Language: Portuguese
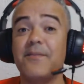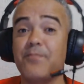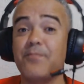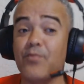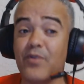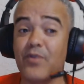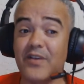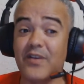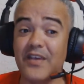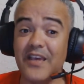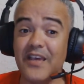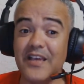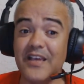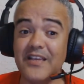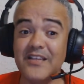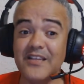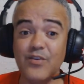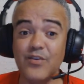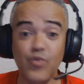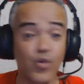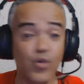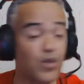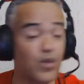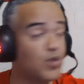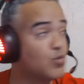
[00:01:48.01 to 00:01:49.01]
porque
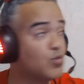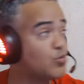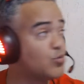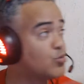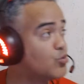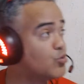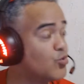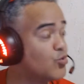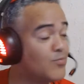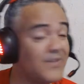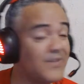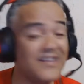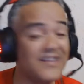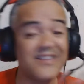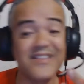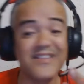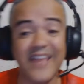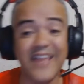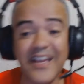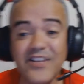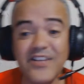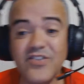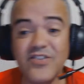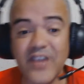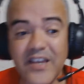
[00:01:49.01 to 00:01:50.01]
o YouTube
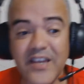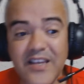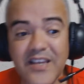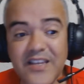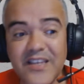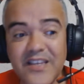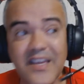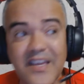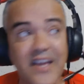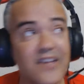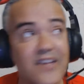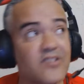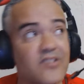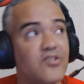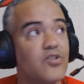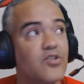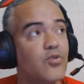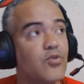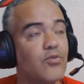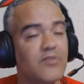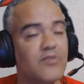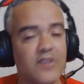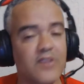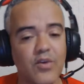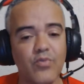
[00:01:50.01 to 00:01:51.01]
entende aí que esse
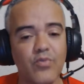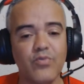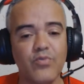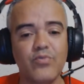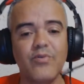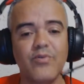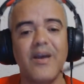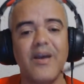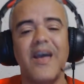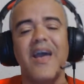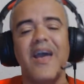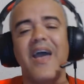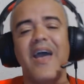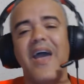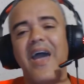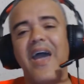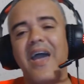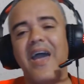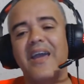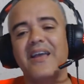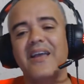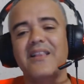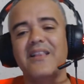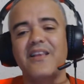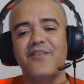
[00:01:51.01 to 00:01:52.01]
conteúdo é
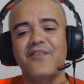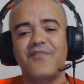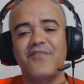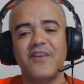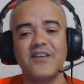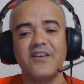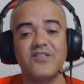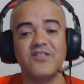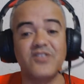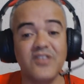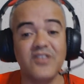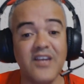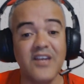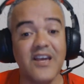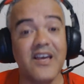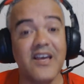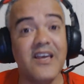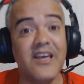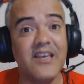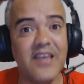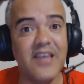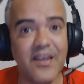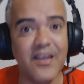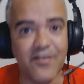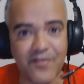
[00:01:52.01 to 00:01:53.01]
relevante
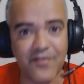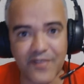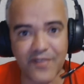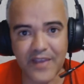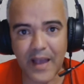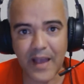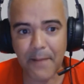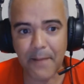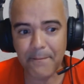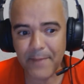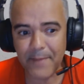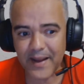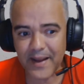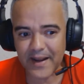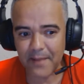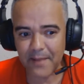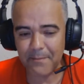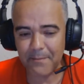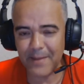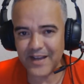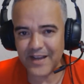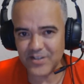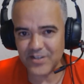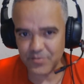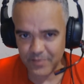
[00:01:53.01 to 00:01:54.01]
e envia para
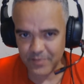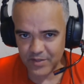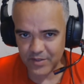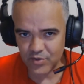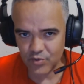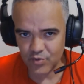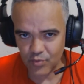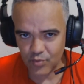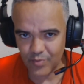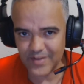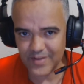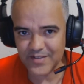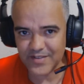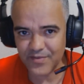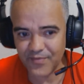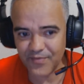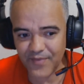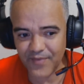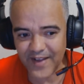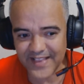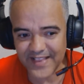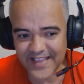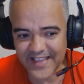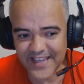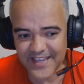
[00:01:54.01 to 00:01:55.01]
mais pessoas.
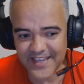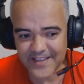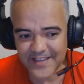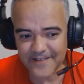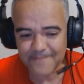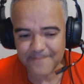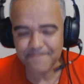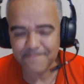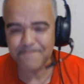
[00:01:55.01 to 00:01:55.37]
Falei!